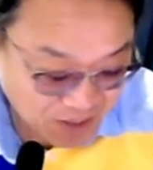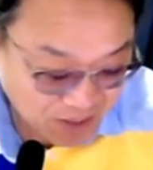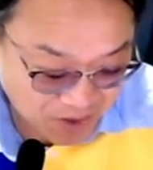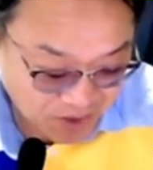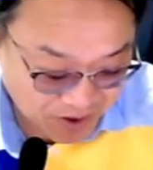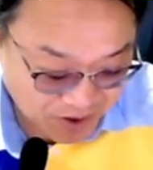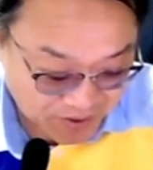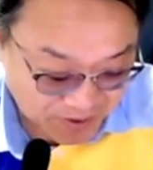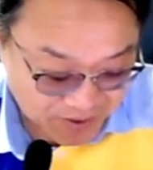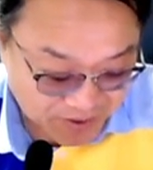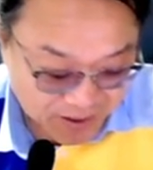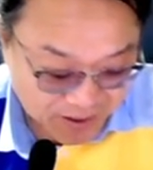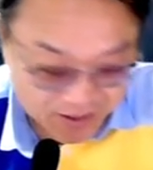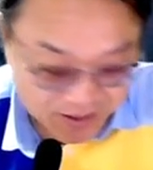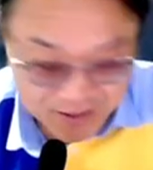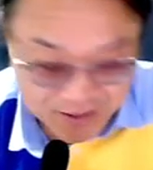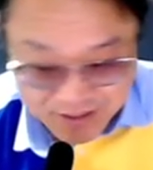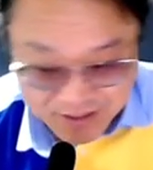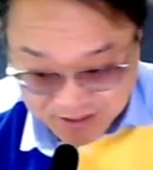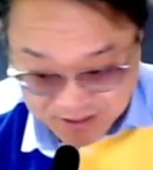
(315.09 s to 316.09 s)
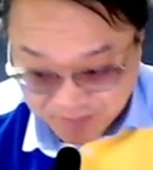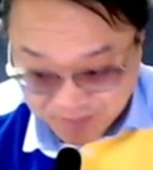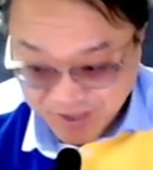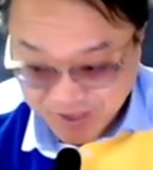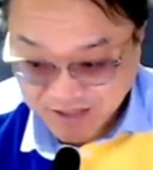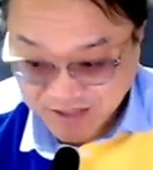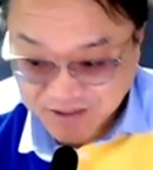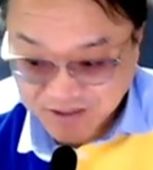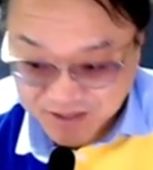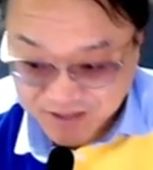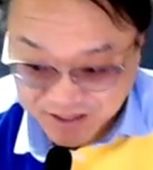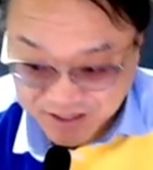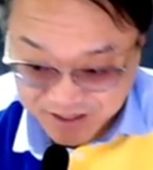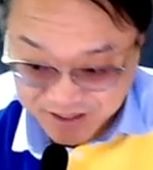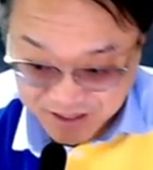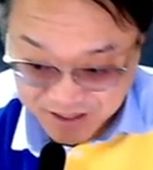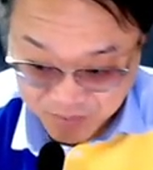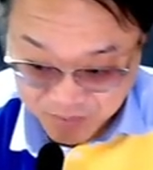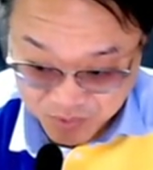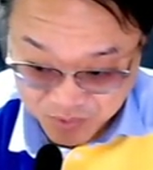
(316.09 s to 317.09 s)
왜냐하면
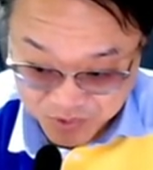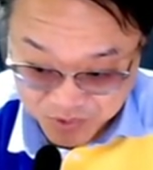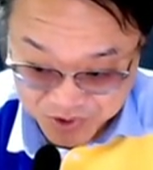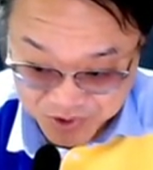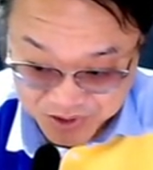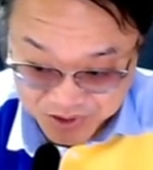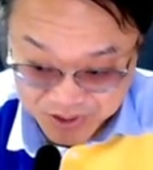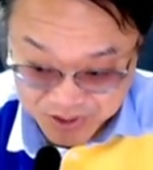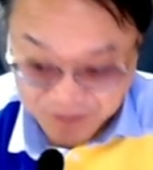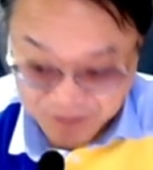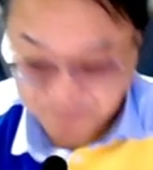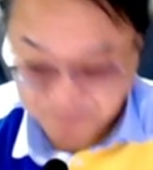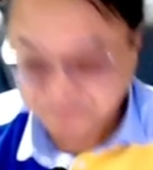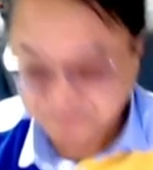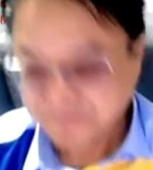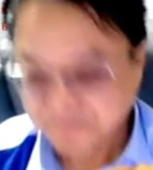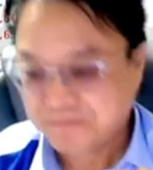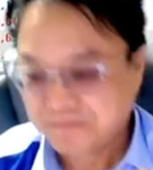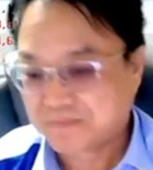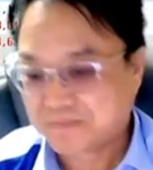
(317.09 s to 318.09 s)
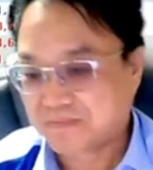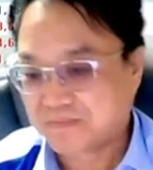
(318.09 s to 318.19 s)
메이저들이 이러한 부분들을